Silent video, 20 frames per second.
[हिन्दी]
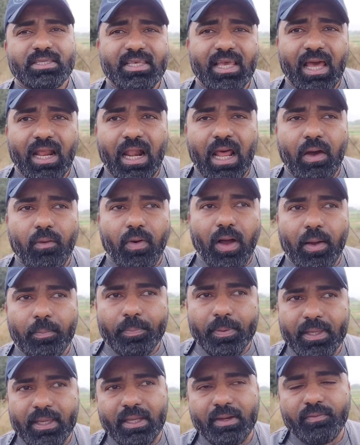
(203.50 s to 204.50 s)
इसके अलावा
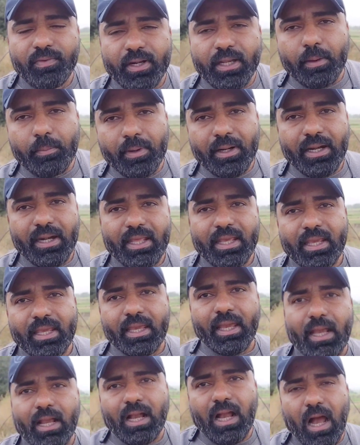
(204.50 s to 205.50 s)
भी विटामिन डी
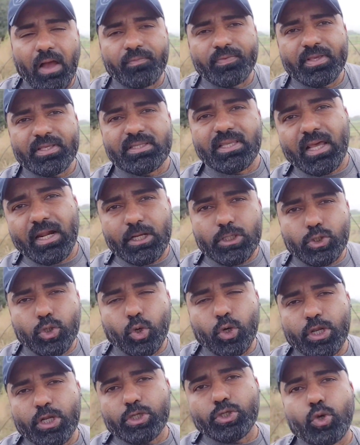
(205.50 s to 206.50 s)
के काफ़ी सारे
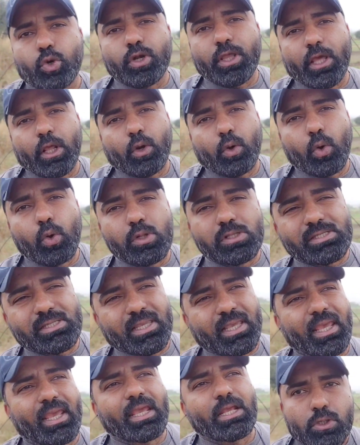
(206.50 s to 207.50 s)
छोटे छोटे
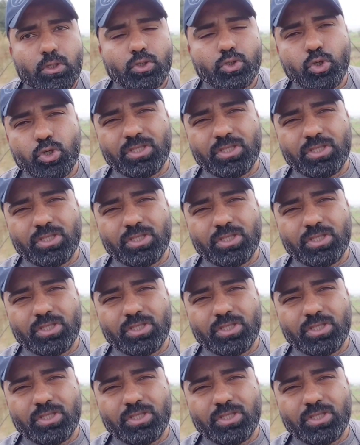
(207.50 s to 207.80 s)
रोल्स हैं